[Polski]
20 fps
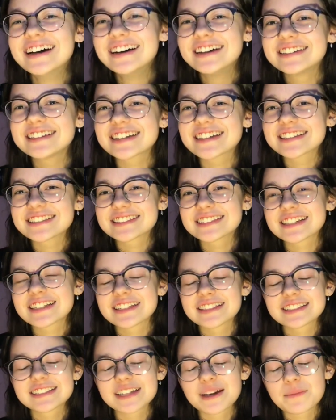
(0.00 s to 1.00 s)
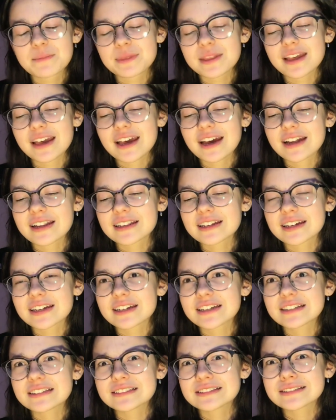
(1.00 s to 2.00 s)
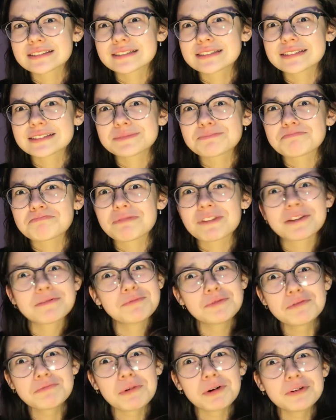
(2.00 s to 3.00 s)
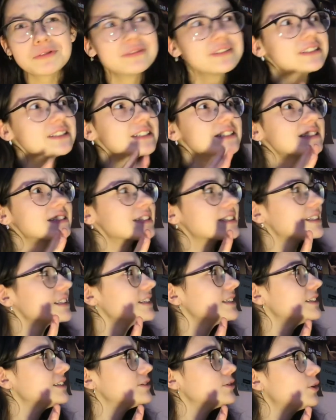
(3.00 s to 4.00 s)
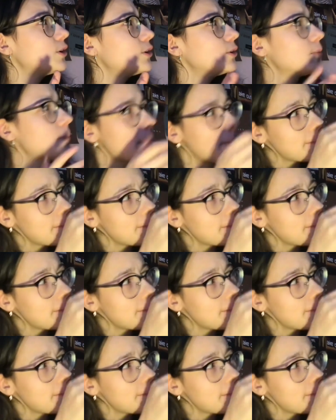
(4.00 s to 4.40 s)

Jakieś takie ciemne, ale mój pokój jest taki, no,